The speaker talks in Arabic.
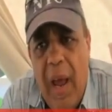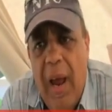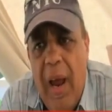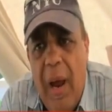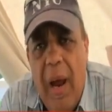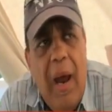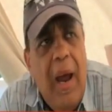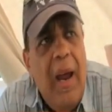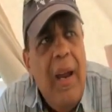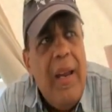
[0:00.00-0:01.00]

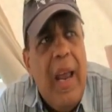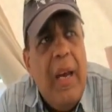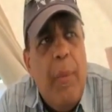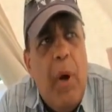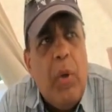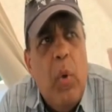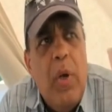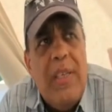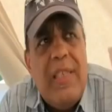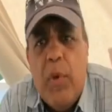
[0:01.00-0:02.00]
آه يعني برضو
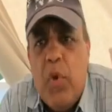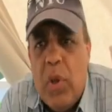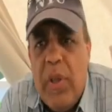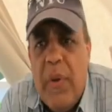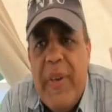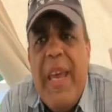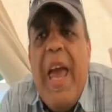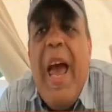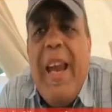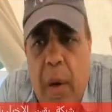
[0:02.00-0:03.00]
اسامي الشرطه في
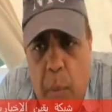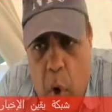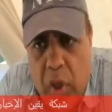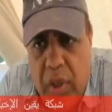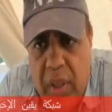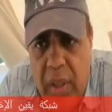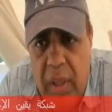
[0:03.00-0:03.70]
اهانه للمواطن